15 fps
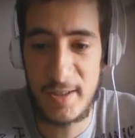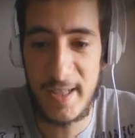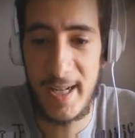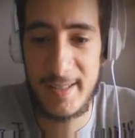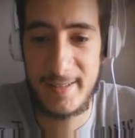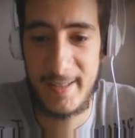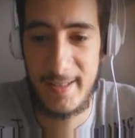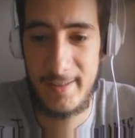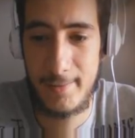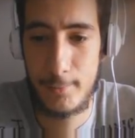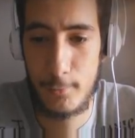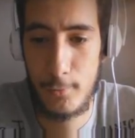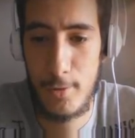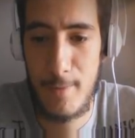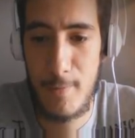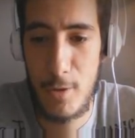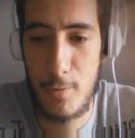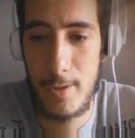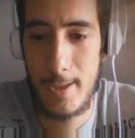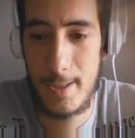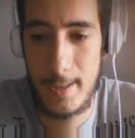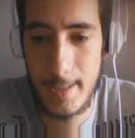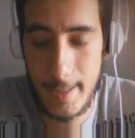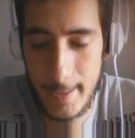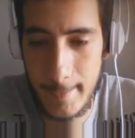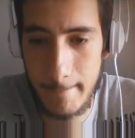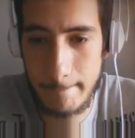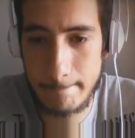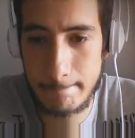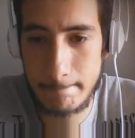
chatate sulle mie orecchie eh?